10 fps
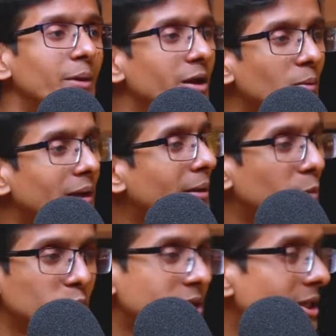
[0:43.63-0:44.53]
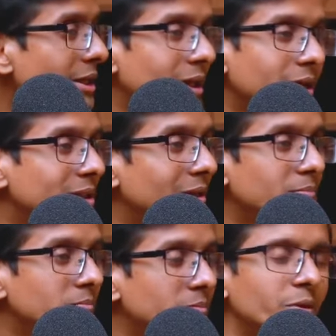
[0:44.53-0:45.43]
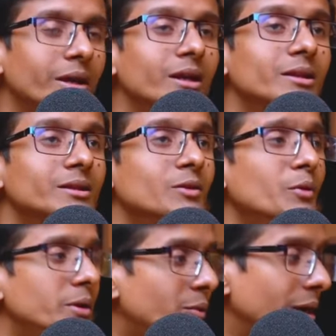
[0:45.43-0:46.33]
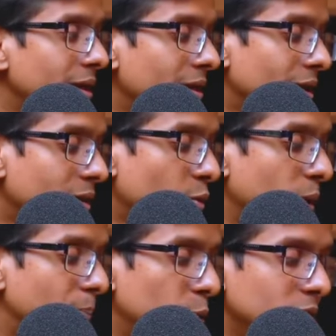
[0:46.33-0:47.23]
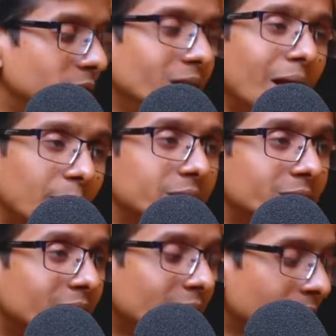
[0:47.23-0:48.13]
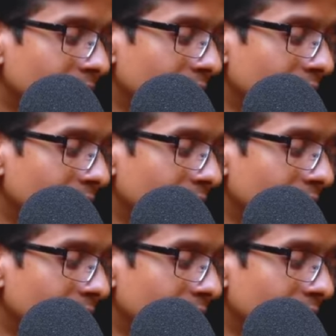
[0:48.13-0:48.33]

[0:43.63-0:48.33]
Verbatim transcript: আমি এরকম একটা প্রতিষ্ঠানে গিয়েছিলাম ট্রেনিং দিতে ওই ট্রেনিং ওই প্রতিষ্ঠানে আমাদের যেটা